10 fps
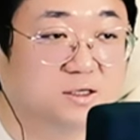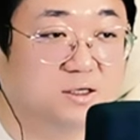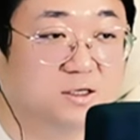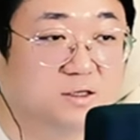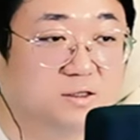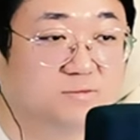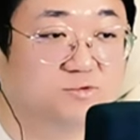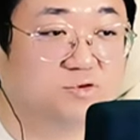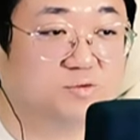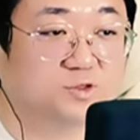어
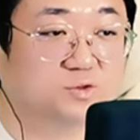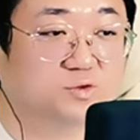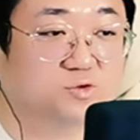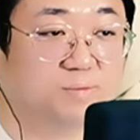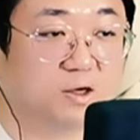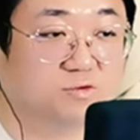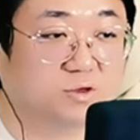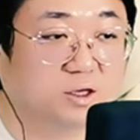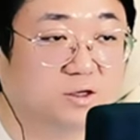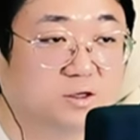풀옵션으로 좀
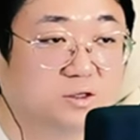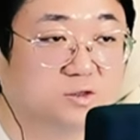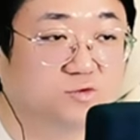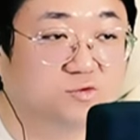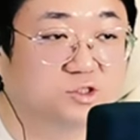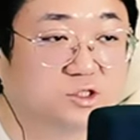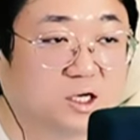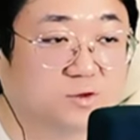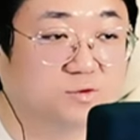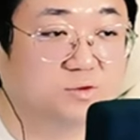바꿀게요
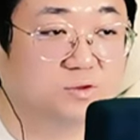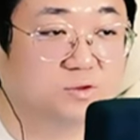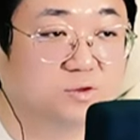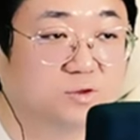울트라로